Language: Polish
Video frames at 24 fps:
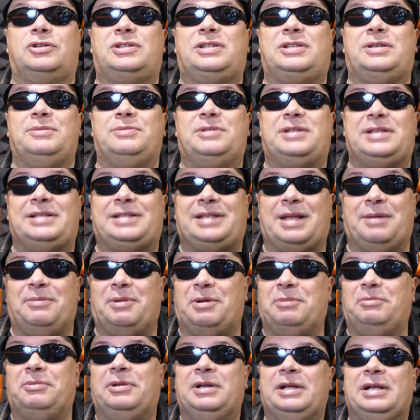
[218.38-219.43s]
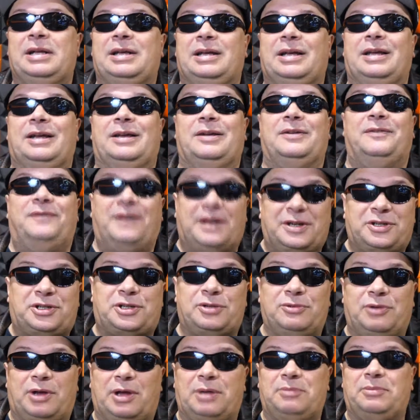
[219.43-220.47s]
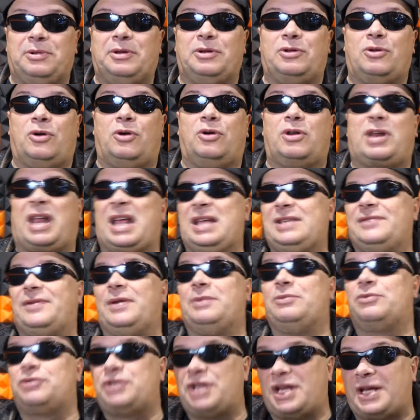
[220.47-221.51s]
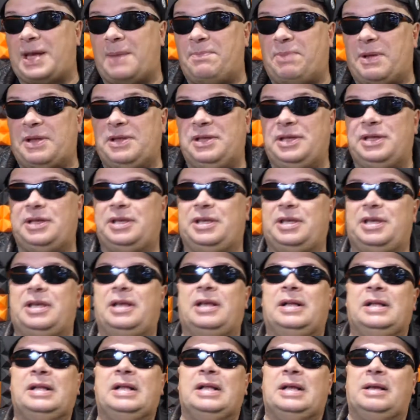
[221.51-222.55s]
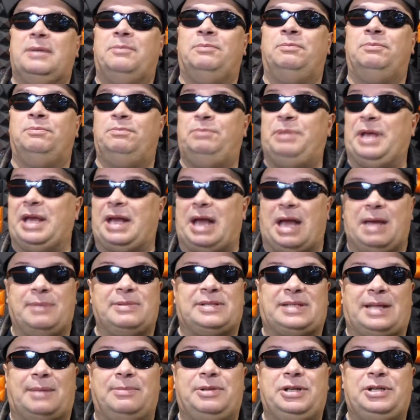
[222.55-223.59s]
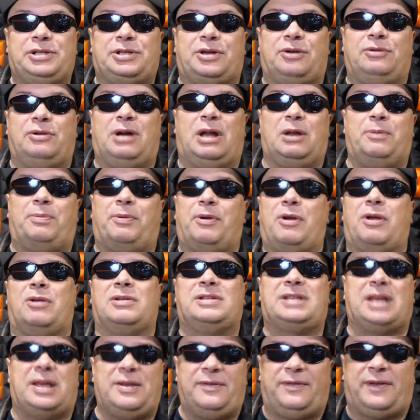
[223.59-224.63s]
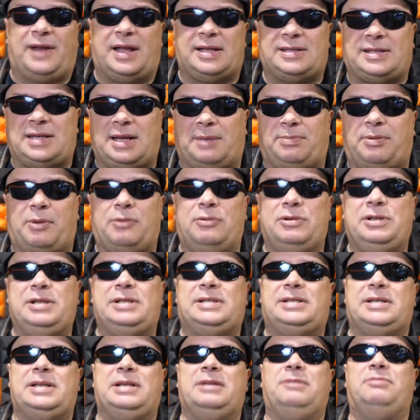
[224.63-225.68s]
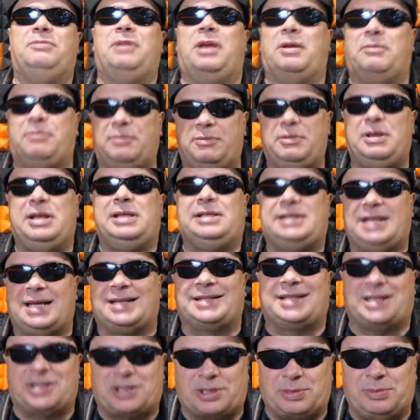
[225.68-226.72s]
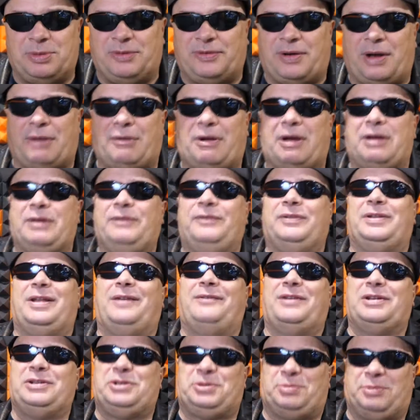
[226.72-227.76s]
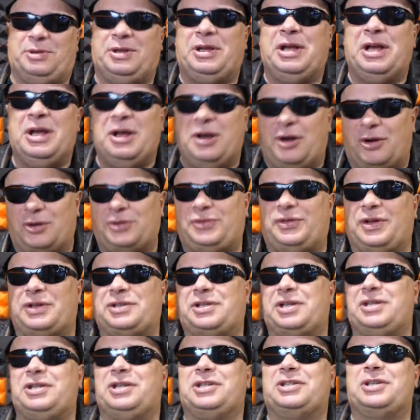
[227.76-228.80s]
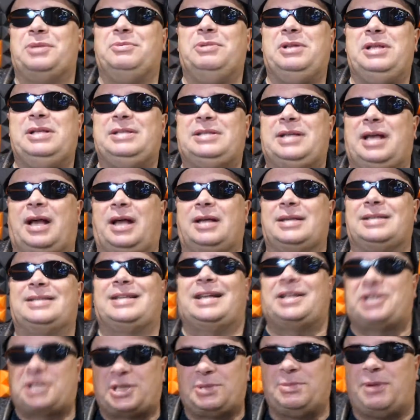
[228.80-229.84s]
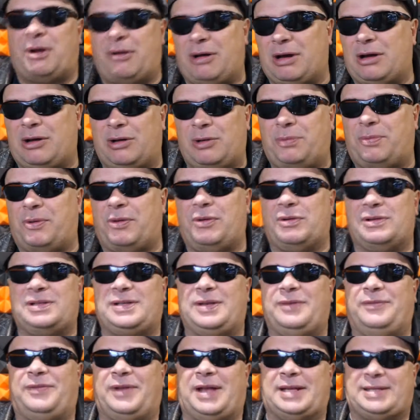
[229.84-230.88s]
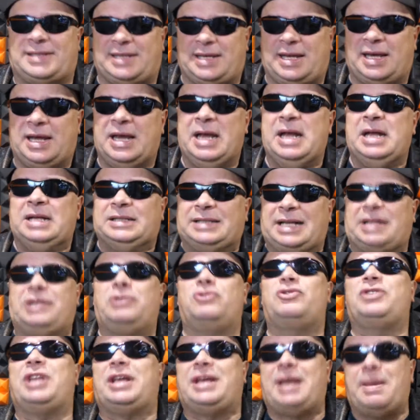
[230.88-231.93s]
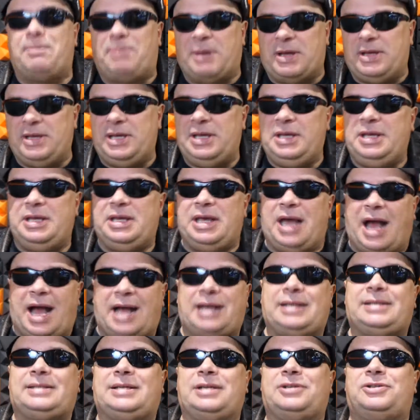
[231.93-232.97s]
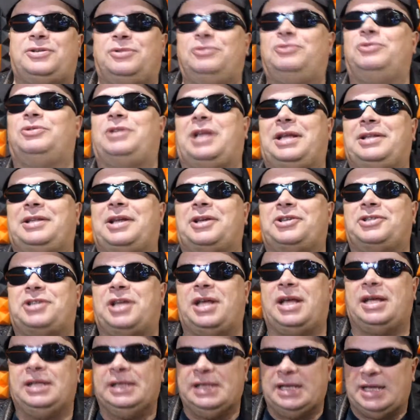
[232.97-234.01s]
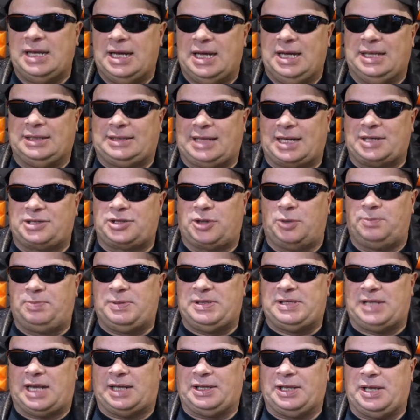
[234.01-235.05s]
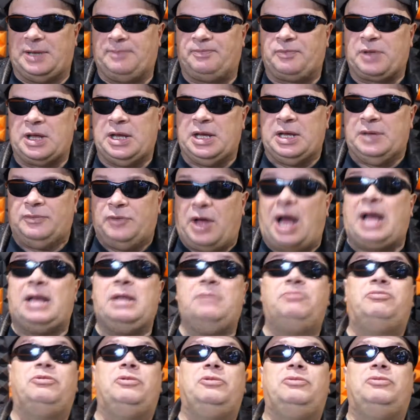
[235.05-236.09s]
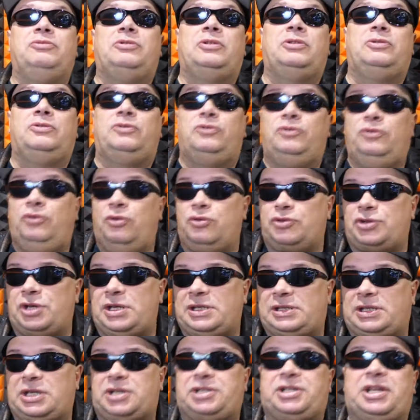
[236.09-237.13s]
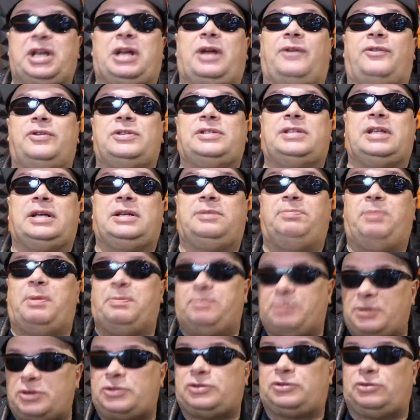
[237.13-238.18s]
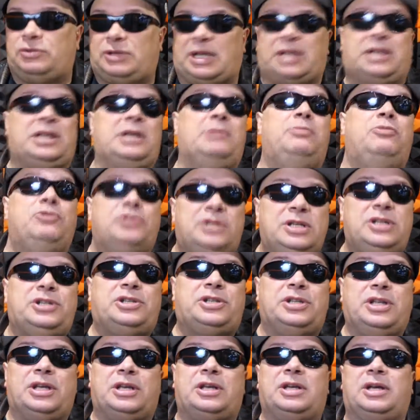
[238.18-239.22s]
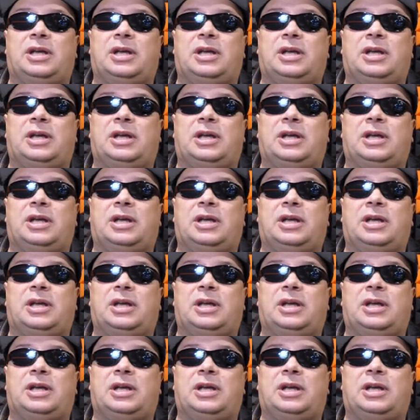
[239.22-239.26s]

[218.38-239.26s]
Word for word: z tym systemem e, walczyłem, organizowałem różne happeningi, biegałem z tabliczką galopująca inflacja po ulicy i mnie milicja zatrzymywała i wydawaliśmy oświadczenie, że milicja zatrzymała galopującą inflację. Takie różne happeningi, akcje są tutaj także, e, także opisane. No ale e, dużo jest też ciekawostek po prostu takich muzycznych.